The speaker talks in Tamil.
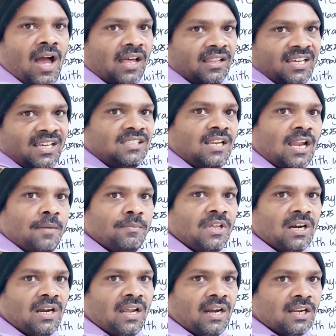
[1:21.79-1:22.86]
அதே
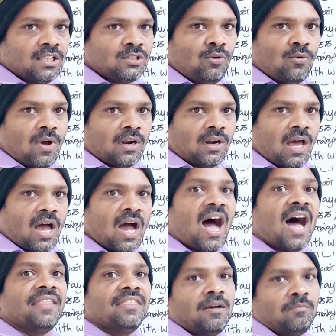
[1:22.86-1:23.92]
இஸ்லாமியர்கள் என்ன சொல்லுவாங்கன்னா
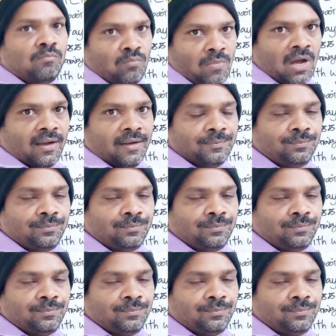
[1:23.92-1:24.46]
ஆதம்பாங்க